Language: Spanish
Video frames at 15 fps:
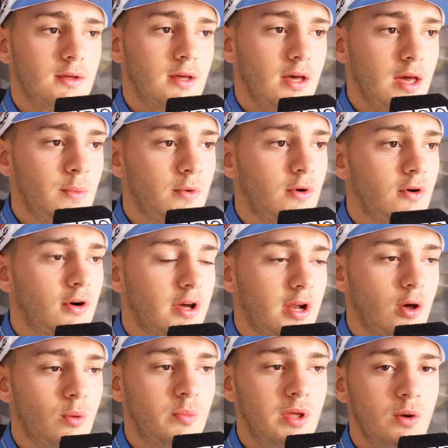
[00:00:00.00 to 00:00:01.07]
hemos
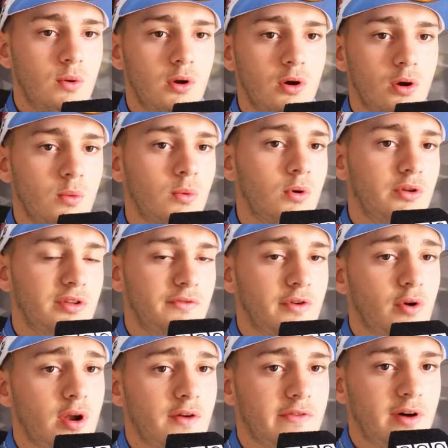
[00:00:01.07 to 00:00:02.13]
creado un vínculo como si
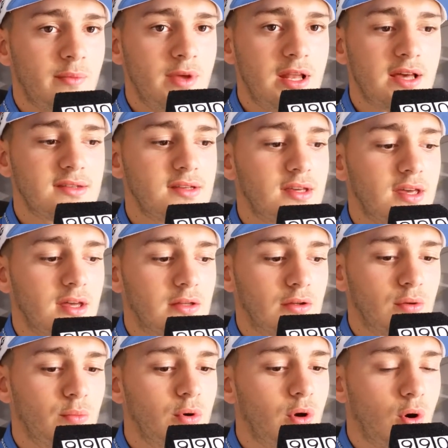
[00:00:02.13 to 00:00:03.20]
fuera una familia, así que estoy
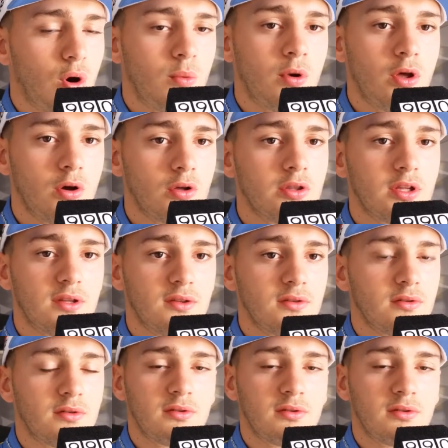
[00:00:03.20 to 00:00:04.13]
muy cómodo y contento.